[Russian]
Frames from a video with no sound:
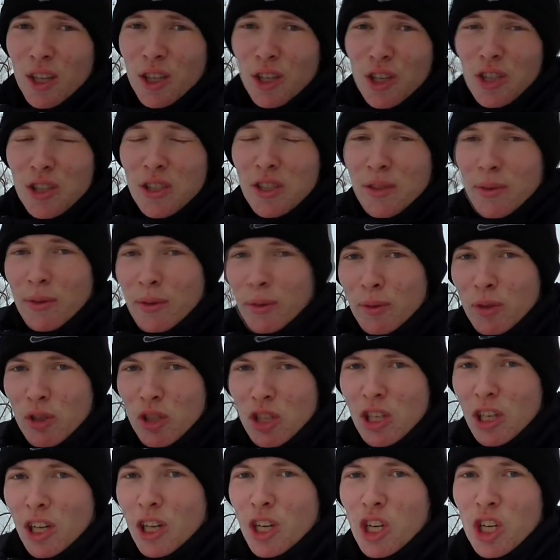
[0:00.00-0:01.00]
Если вы
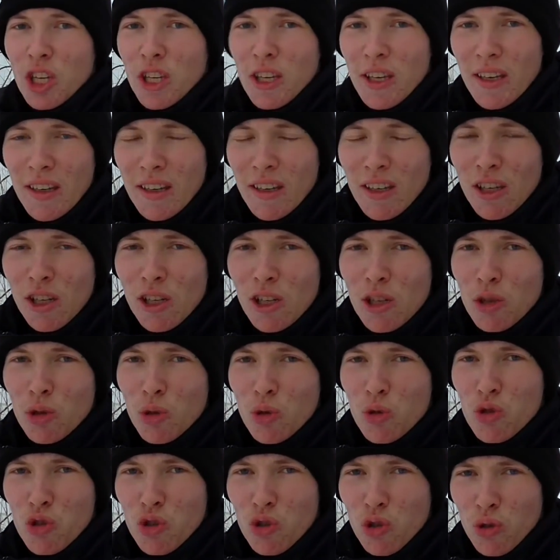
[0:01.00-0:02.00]
вышли к реке или
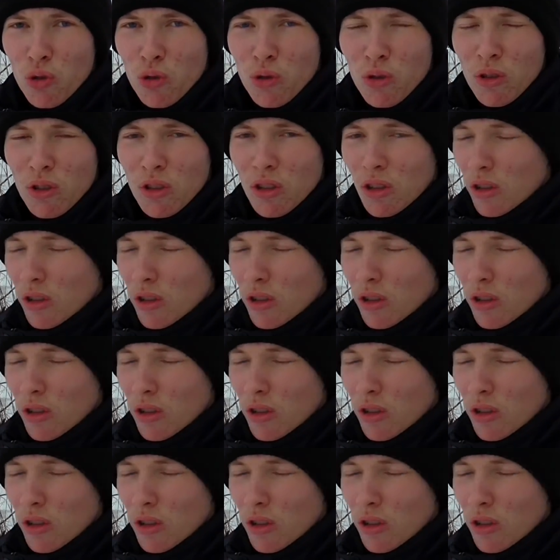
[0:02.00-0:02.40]
к ручью,